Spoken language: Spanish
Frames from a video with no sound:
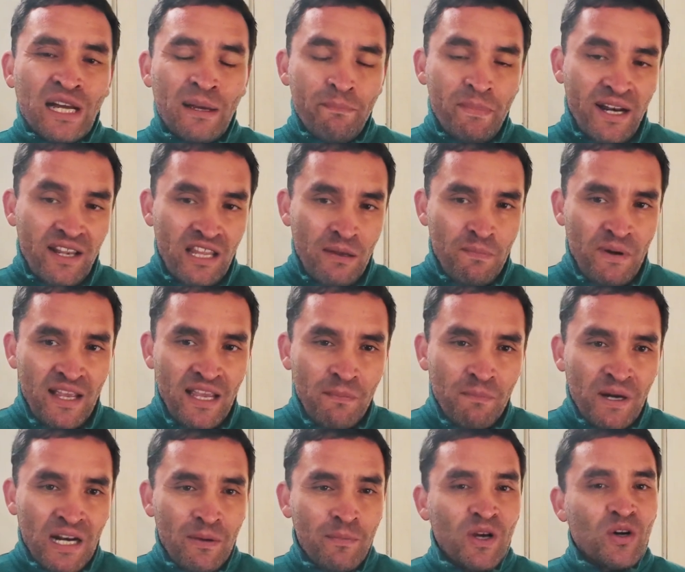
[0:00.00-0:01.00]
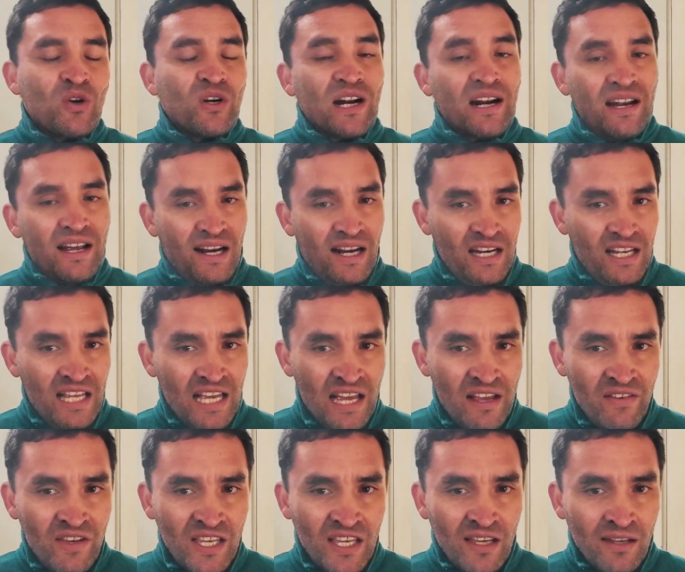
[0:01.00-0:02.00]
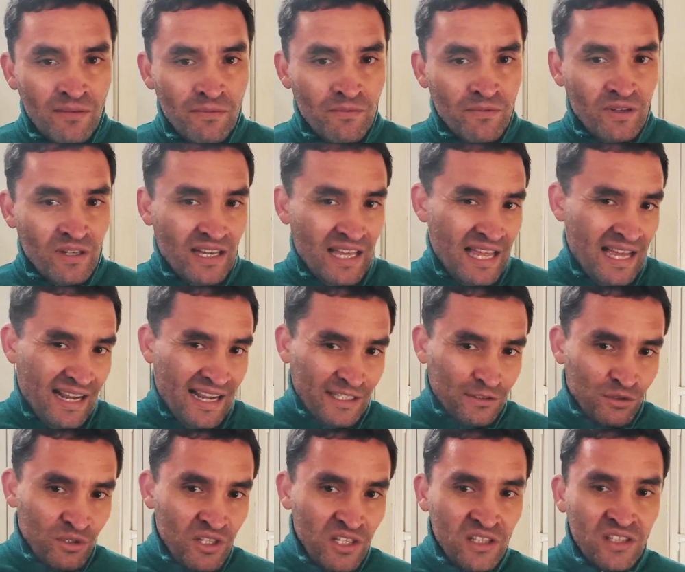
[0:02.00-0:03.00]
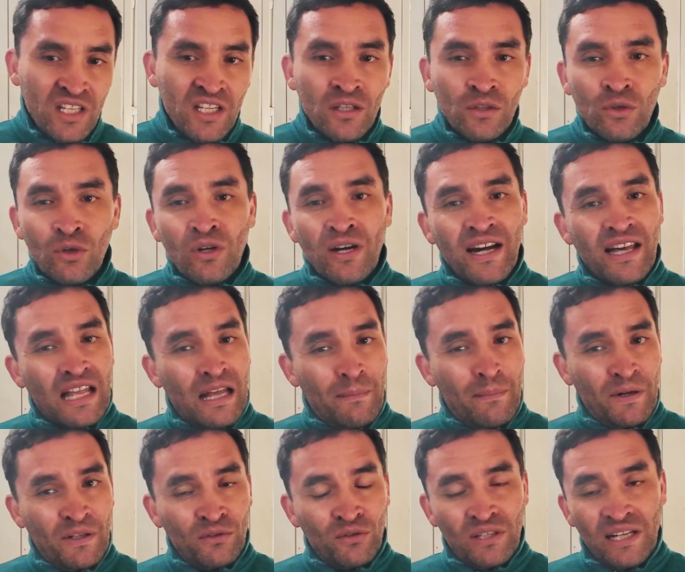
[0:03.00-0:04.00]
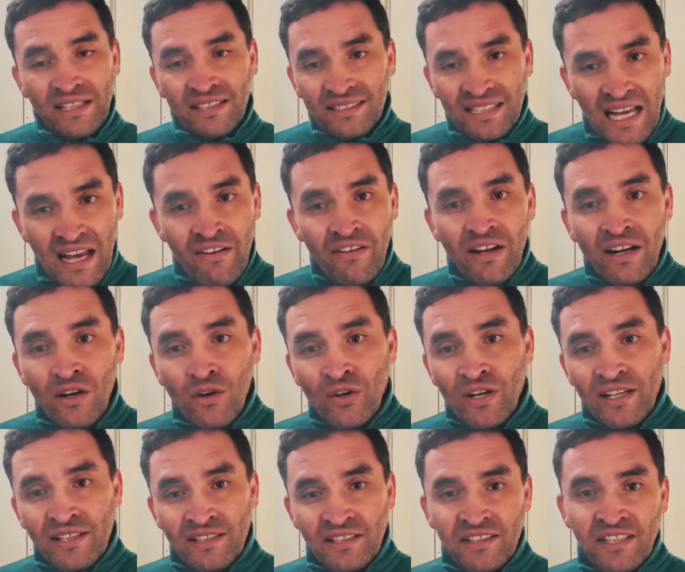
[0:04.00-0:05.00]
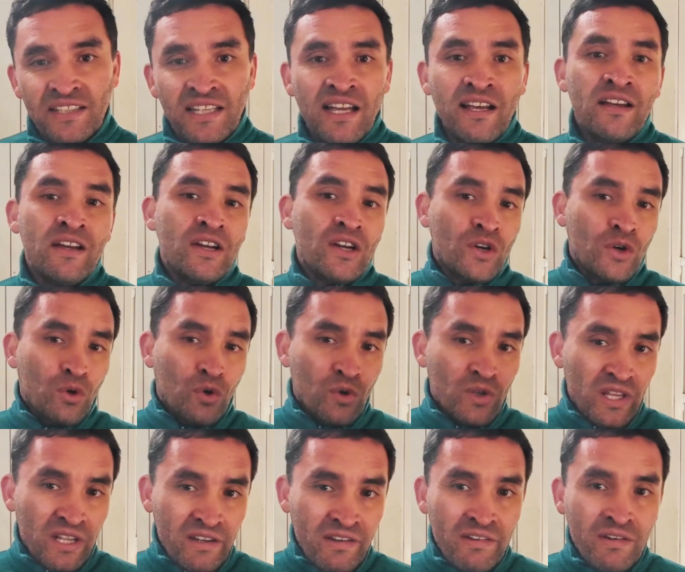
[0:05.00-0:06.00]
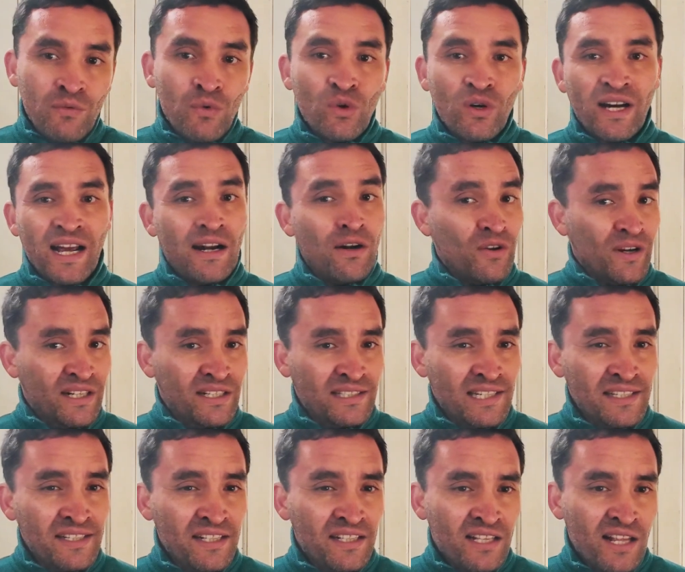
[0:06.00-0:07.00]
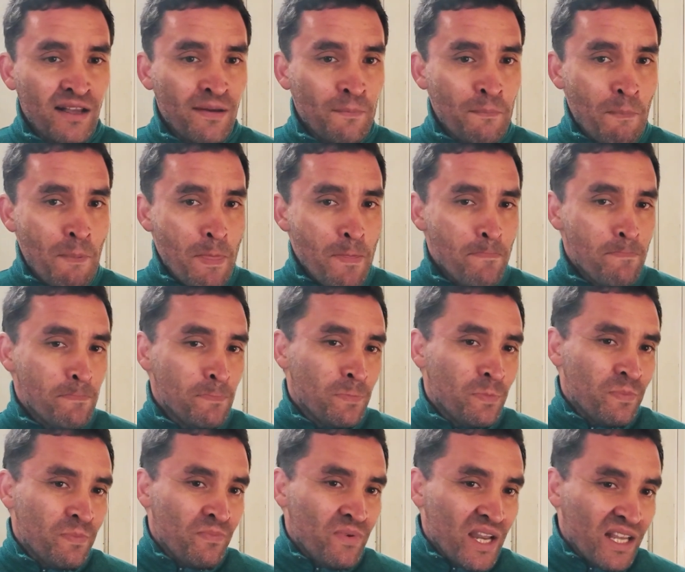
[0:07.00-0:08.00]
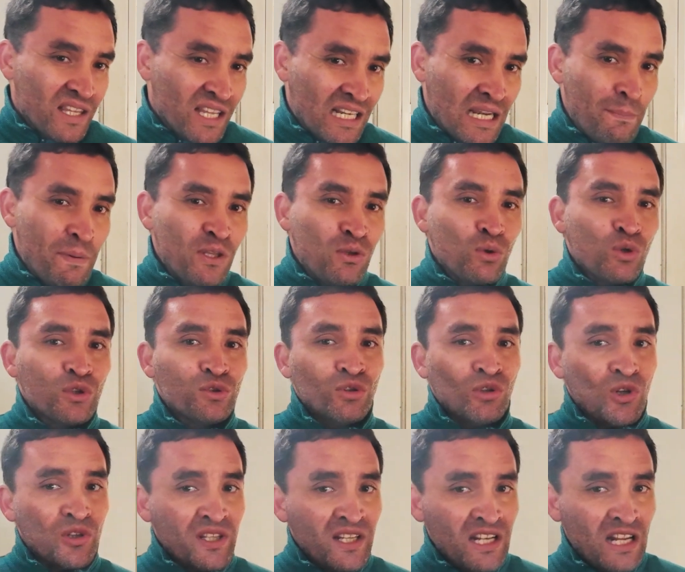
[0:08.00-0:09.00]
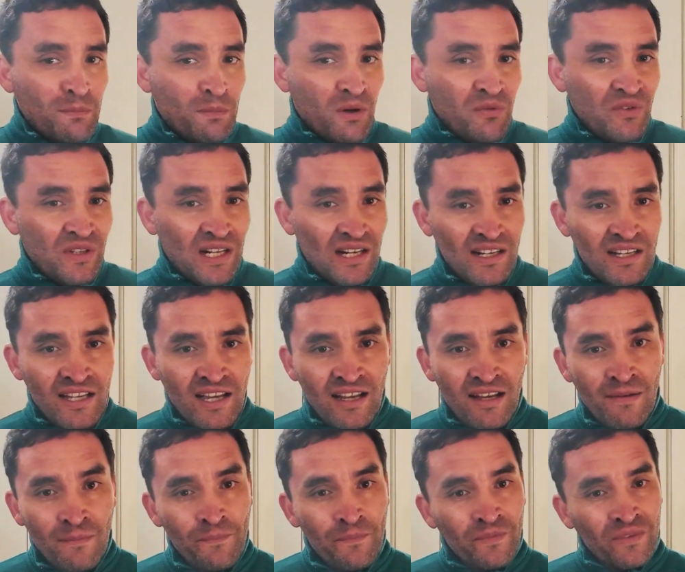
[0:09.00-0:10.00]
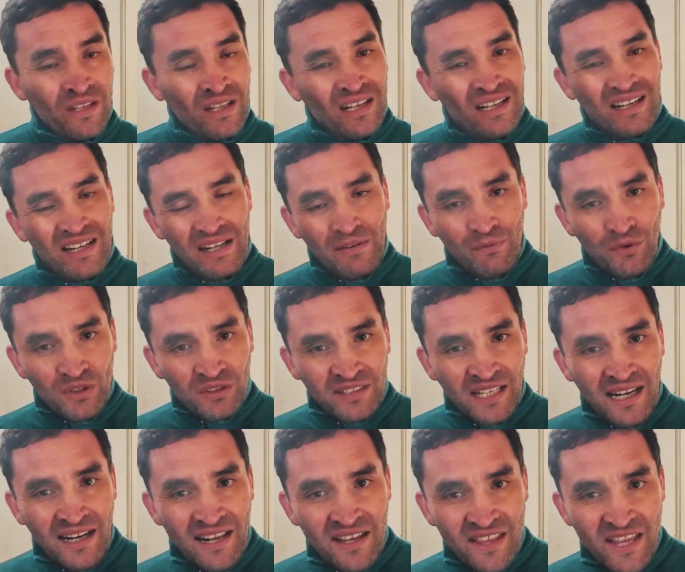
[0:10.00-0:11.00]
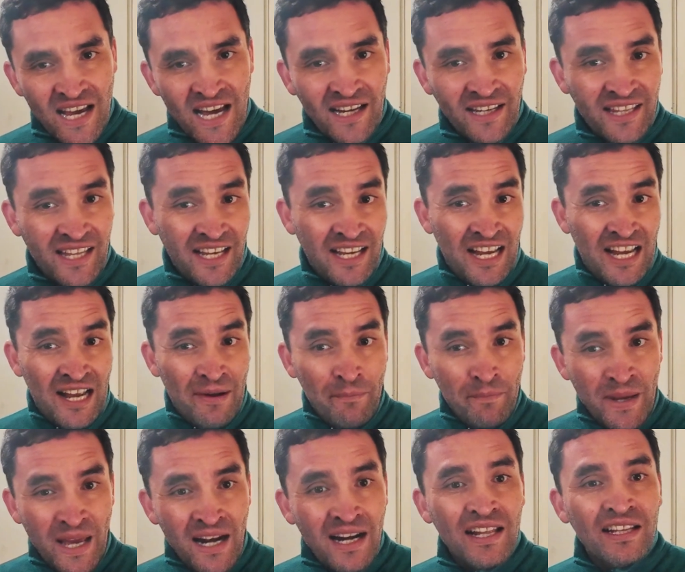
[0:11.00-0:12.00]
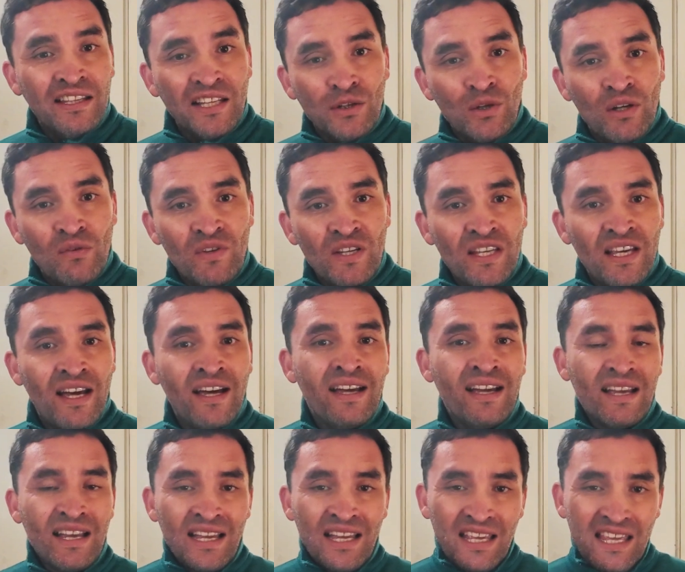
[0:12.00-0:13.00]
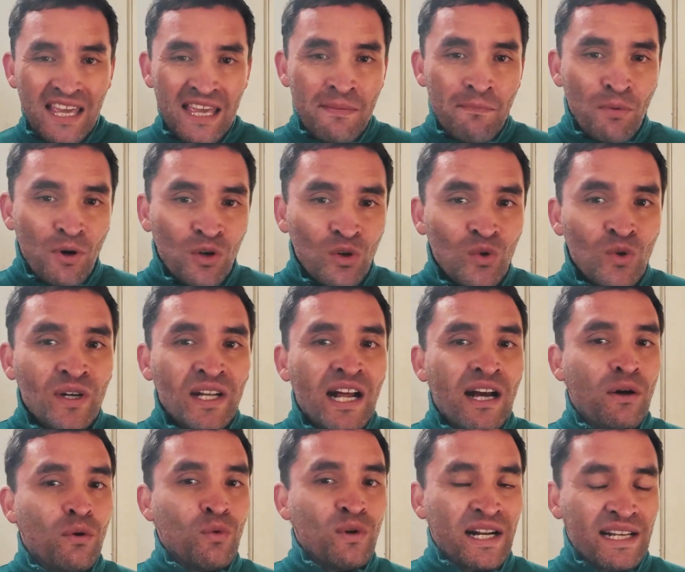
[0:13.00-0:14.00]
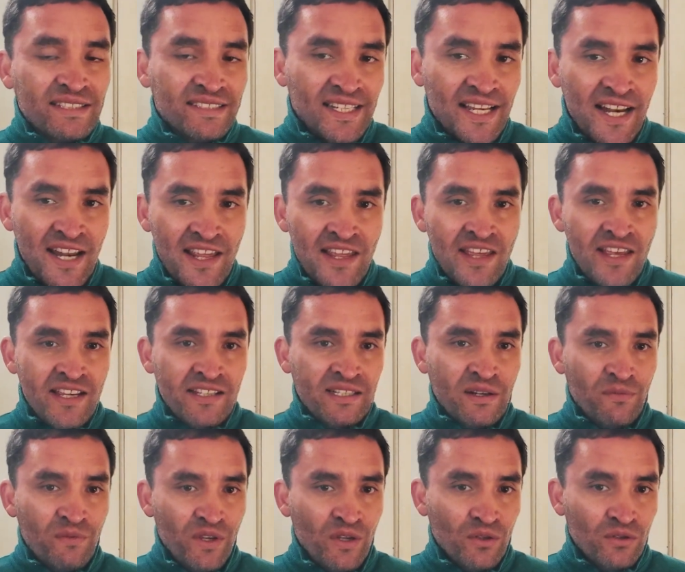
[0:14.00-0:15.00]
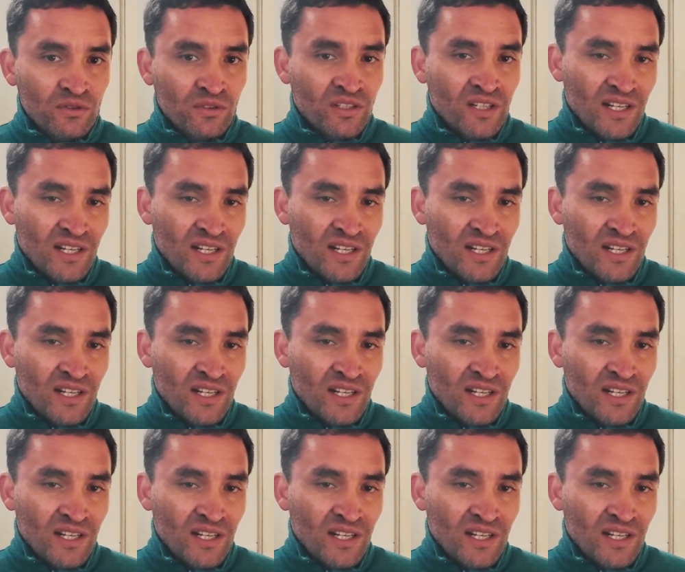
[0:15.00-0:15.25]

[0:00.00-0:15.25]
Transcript: cambiar de país para mejorar la calidad de vida. Cada caso es distinto, cada persona sabe lo que necesita o debe buscar lo que necesita. Este capítulo solo tiene por finalidad reforzar la idea de que cambiar el estilo de vida involucra una serie de desafíos